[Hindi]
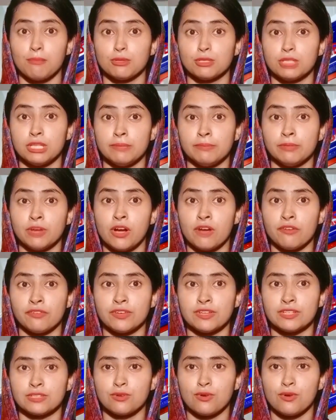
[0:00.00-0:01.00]
मुस्लिम
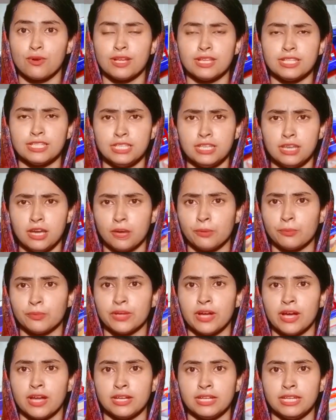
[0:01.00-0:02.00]
कॉन्फ्रेंस को किसी
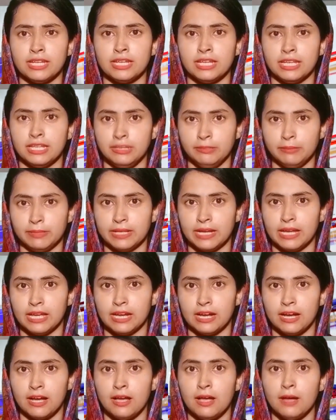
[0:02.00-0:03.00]
हुक्मरान ने नहीं
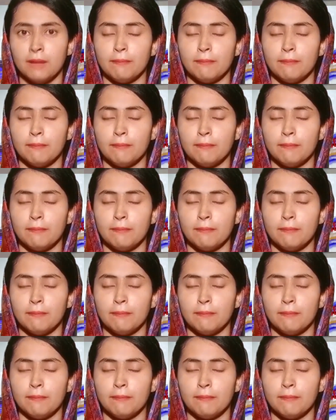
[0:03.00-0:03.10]
बनाया